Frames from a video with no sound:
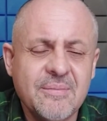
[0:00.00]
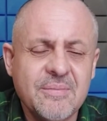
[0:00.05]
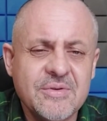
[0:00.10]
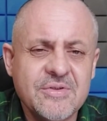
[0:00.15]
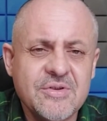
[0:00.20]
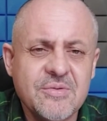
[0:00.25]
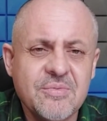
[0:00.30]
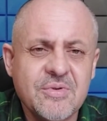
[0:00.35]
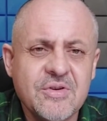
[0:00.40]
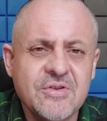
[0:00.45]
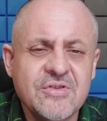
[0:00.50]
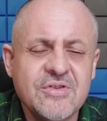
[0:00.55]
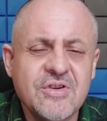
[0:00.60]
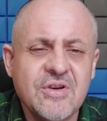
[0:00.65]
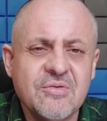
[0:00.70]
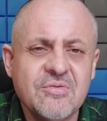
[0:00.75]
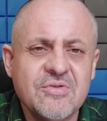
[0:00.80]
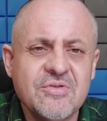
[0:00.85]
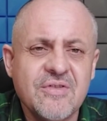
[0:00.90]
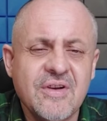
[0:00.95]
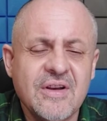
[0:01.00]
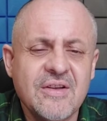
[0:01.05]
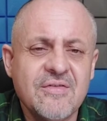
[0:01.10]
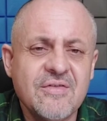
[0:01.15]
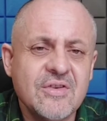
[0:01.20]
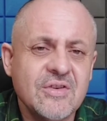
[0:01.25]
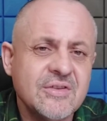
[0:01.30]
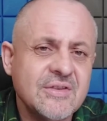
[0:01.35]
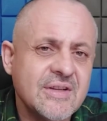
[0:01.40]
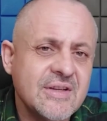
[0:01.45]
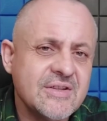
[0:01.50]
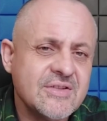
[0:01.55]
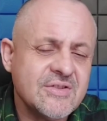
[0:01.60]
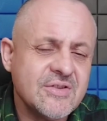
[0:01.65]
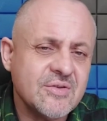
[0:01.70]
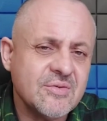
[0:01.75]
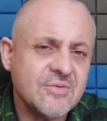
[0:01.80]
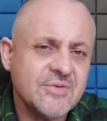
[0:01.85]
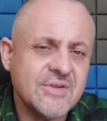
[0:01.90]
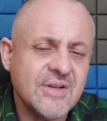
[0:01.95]
a będziemy go dzisiaj używali w
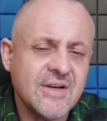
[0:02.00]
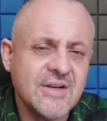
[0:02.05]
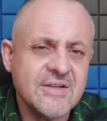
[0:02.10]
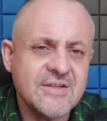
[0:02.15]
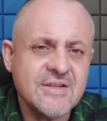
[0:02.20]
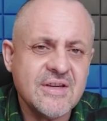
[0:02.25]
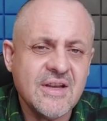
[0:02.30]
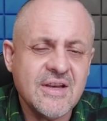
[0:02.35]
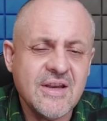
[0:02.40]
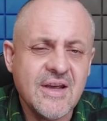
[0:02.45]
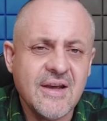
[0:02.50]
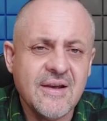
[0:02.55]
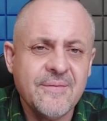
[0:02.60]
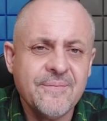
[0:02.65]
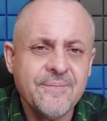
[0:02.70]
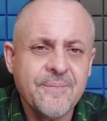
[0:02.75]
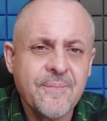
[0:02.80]
kontekście uzależnienia,